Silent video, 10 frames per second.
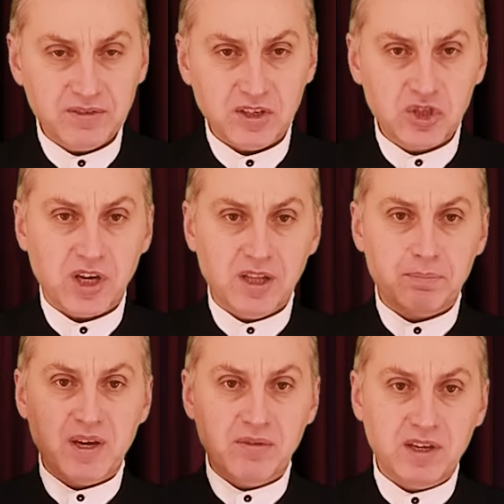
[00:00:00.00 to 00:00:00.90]
начало
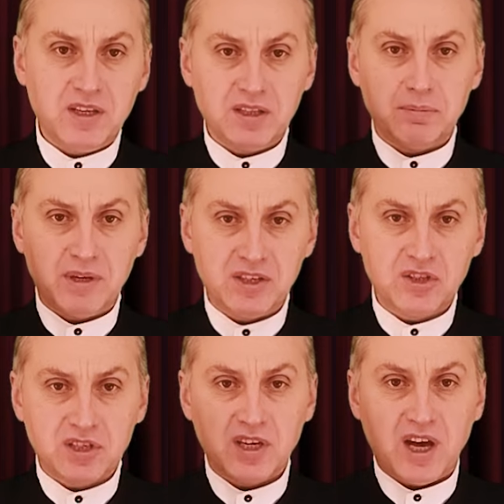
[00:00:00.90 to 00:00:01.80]
появления на
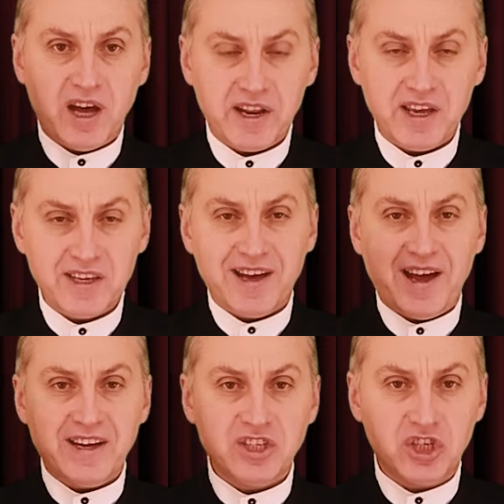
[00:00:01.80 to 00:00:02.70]
политической арене
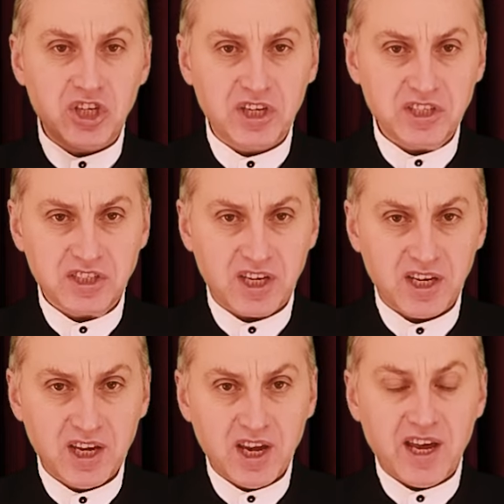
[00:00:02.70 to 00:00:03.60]
Антихриста,